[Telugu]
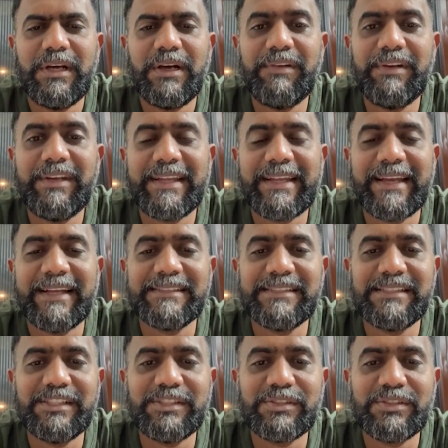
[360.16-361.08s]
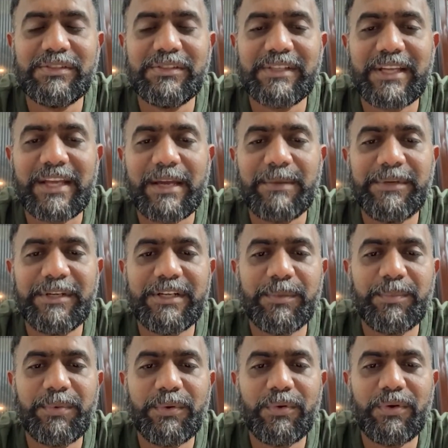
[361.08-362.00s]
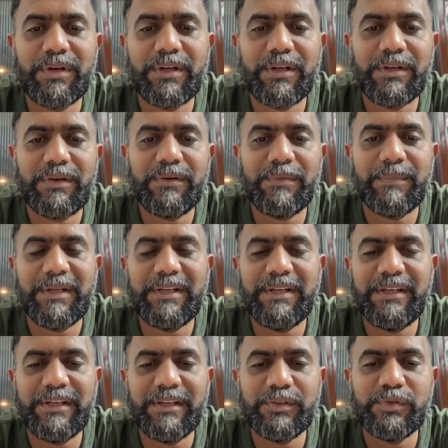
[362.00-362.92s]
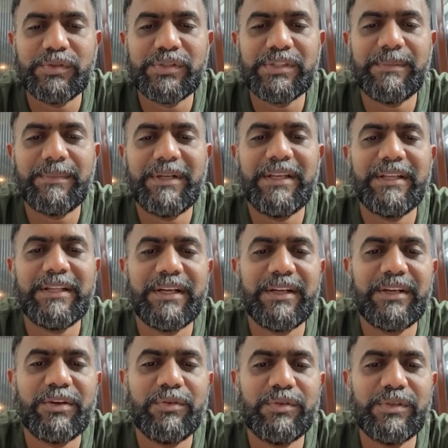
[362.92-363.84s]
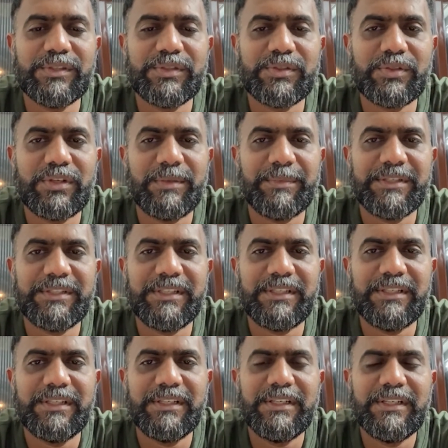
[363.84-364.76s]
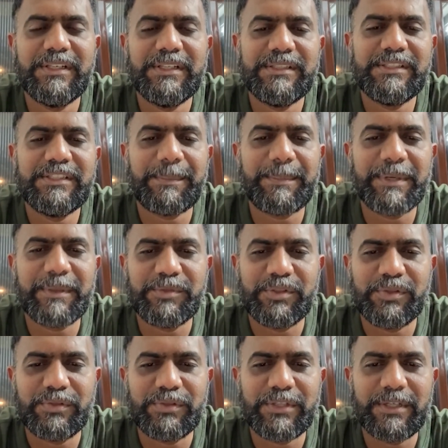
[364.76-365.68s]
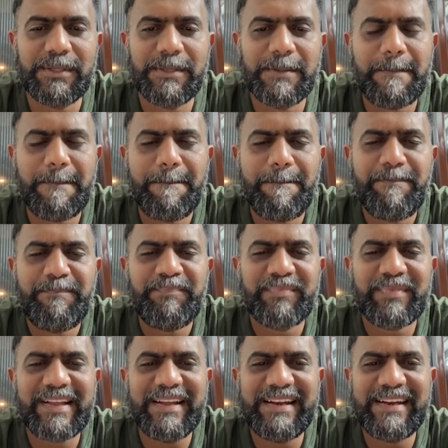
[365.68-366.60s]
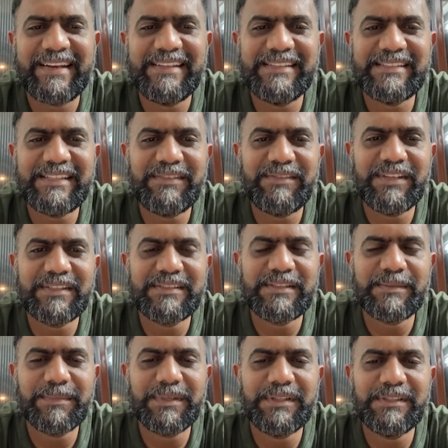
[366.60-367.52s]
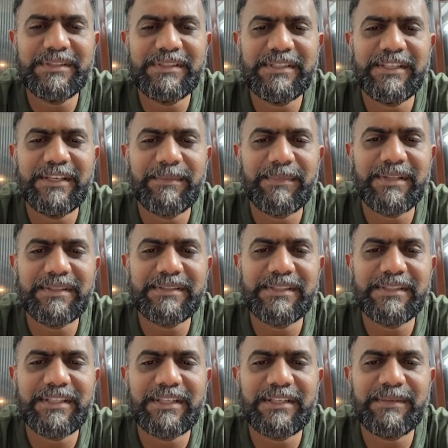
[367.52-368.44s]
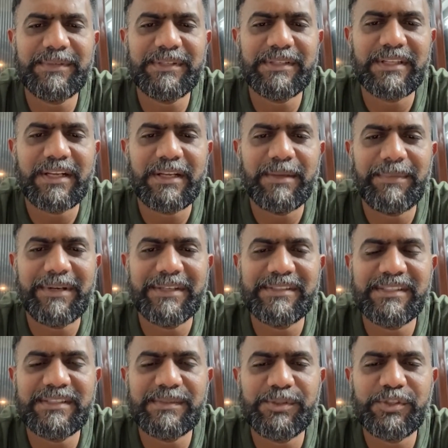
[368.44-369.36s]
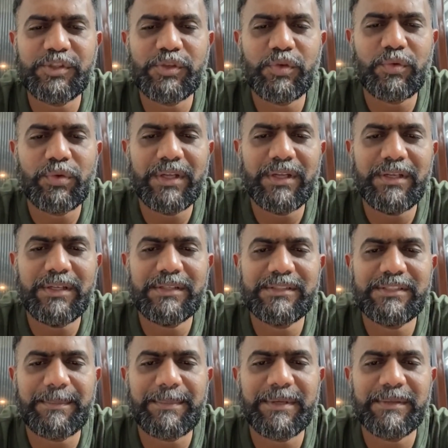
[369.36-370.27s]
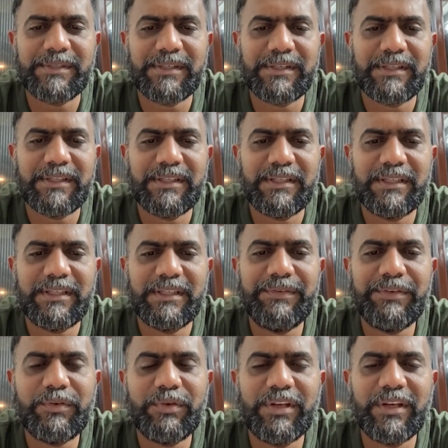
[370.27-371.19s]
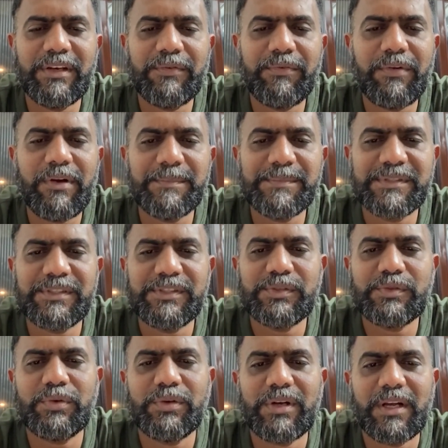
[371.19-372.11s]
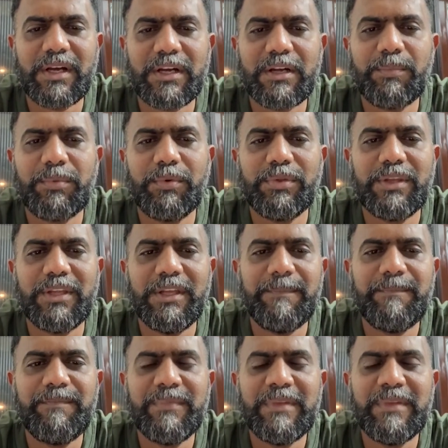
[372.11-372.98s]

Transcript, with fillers: అవన్నీ క్యాన్సిల్ చేస్తున్నాను క్యాబినెట్ అప్రూవ్ అన్నారు మళ్ళీ నిన్న చూస్తే మళ్ళీ అది కంటిన్యూ చేస్తున్నామని చెప్పడం జరుగుతుంది రీసర్వేకి సంబంధించి నిర్మలా సీతారామన్ తన బడ్జెట్ స్పీచ్లో కూడా చెప్పడం జరిగింది ఇవి కొన్ని రిఫార్మ్స్ తీసుకొని రాకపోతే